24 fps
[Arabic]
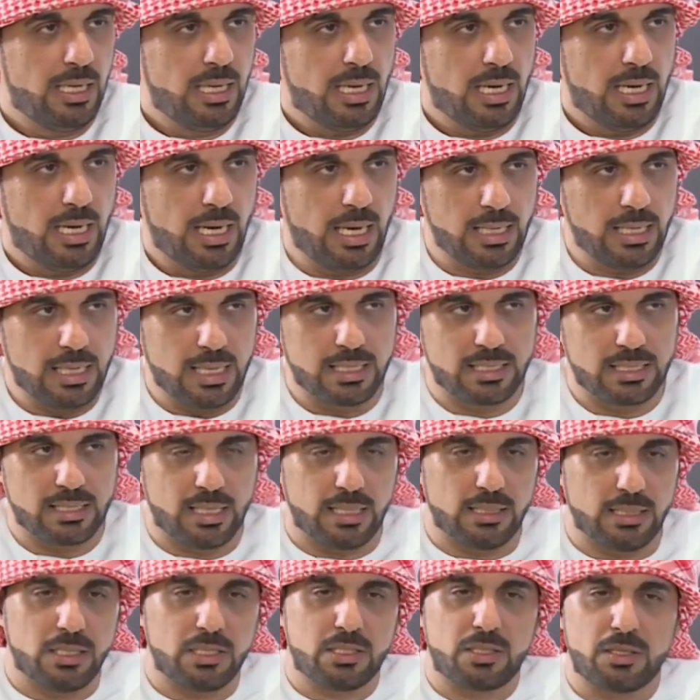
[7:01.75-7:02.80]
هالغرشة
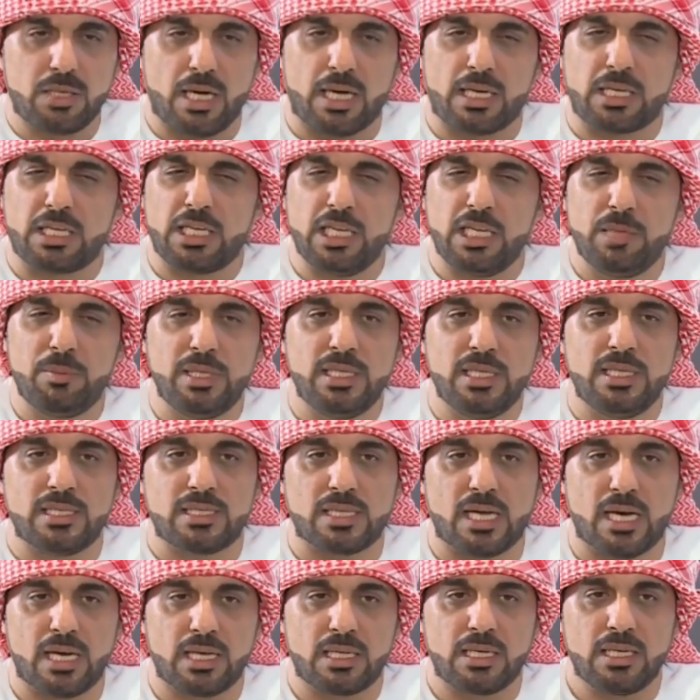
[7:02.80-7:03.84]
عندك حركي يمين
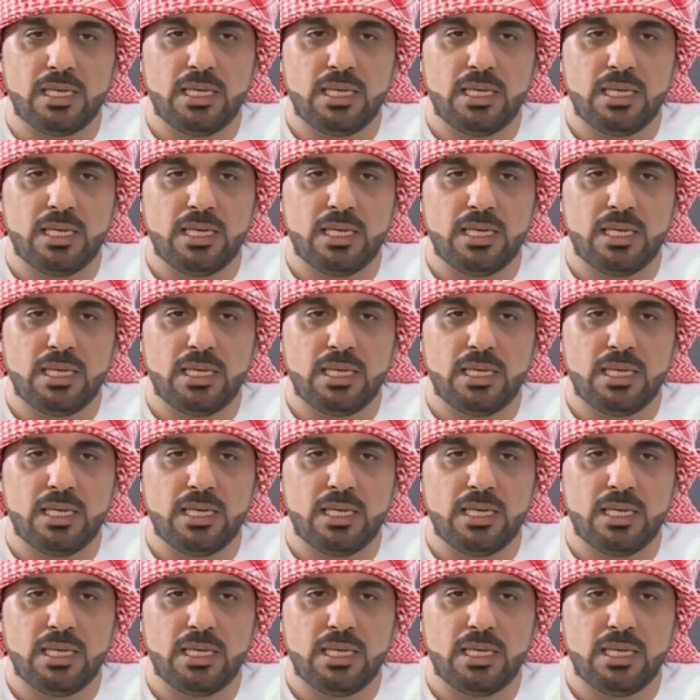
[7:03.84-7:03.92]
يسار